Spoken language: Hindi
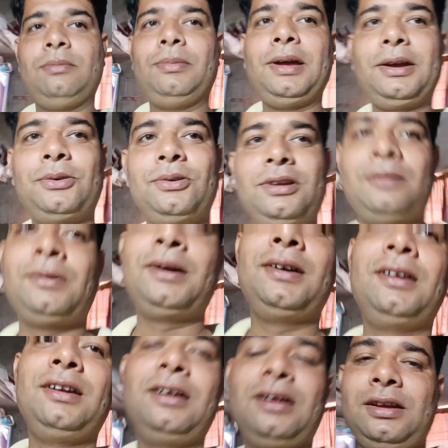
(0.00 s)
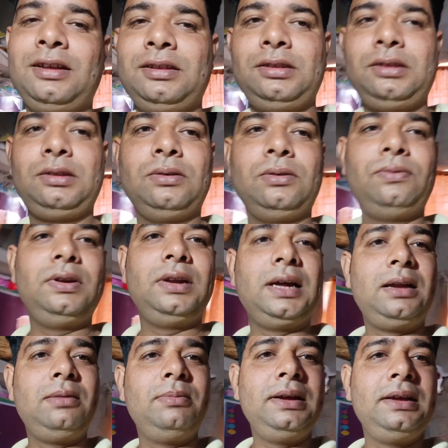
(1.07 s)
बैंक को जमा करेंगे तो
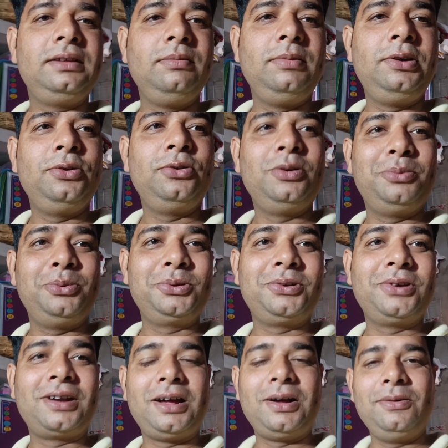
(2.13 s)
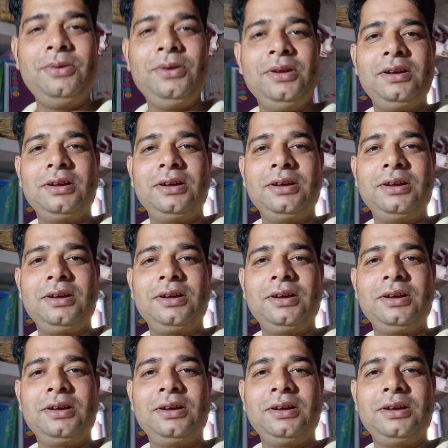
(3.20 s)
फिलहाल मैं इस वीडियो को पुश कर रहा हूँ